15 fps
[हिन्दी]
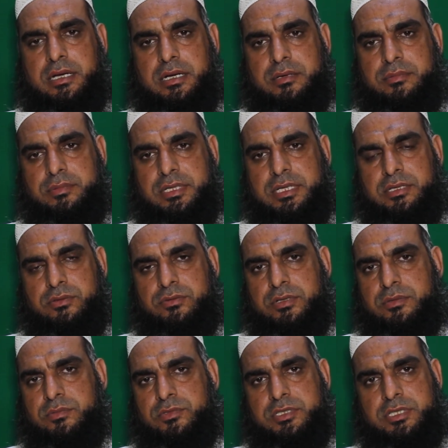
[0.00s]
अब ये तो
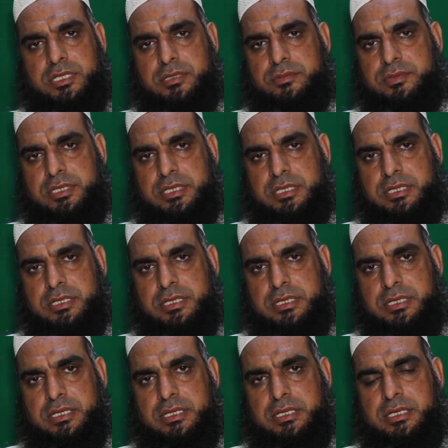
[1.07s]
एक मस्तहब तरीक़ा
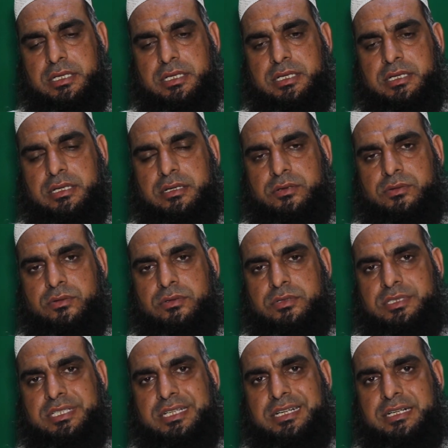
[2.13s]
है लेकिन अगर कोई
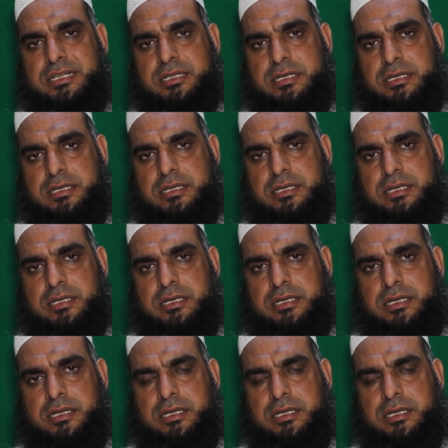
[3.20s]
इससे हट कर करे